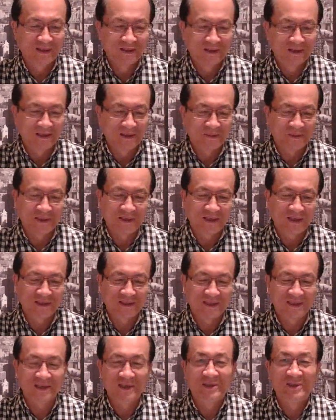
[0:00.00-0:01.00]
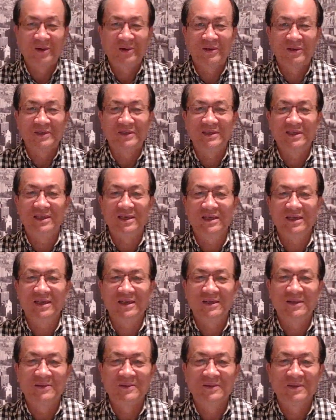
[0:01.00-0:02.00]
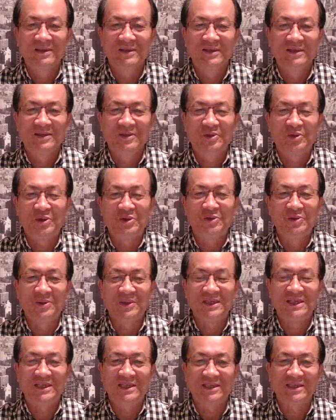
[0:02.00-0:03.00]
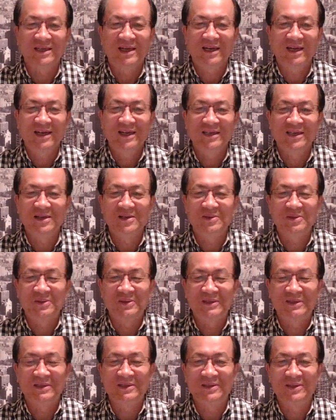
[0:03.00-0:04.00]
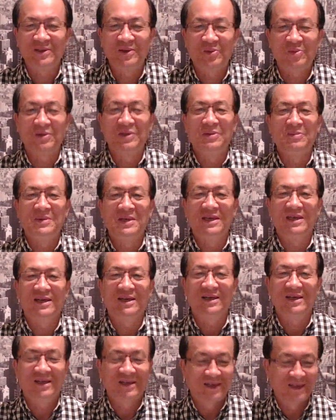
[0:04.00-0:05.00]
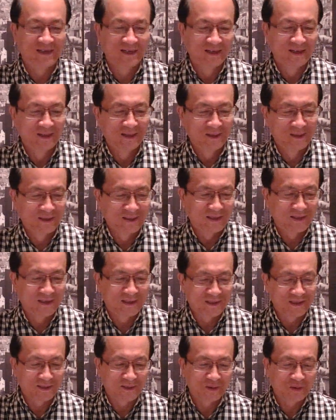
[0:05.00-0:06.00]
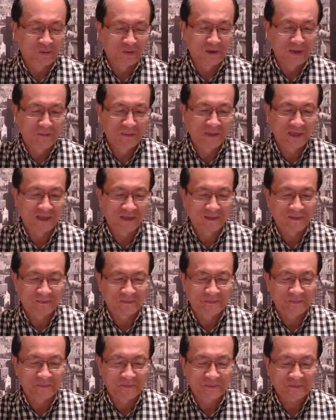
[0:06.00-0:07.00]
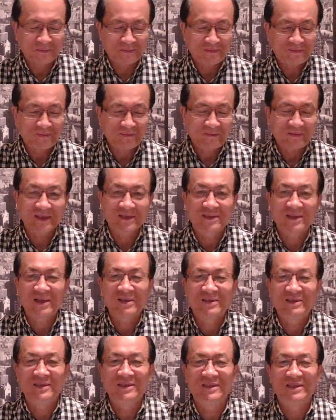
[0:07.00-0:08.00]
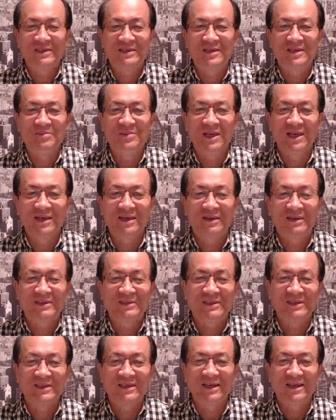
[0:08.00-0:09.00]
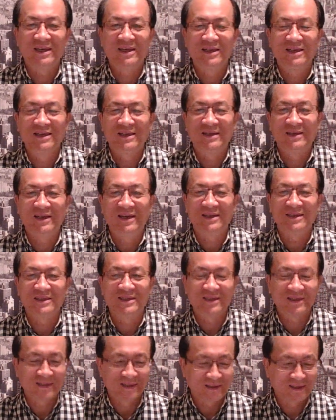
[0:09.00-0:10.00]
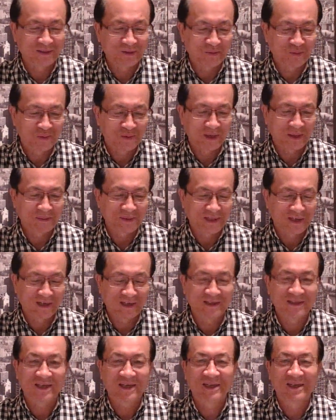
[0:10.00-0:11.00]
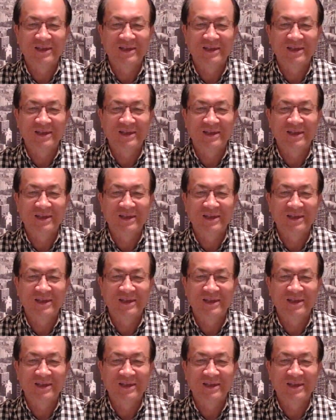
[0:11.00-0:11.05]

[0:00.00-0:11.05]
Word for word: 那么结交了这个崔顺实啊，也就是说自己的闺蜜哈，这个闺蜜在自己的身边啊，整天两个人可能是无话不谈呐，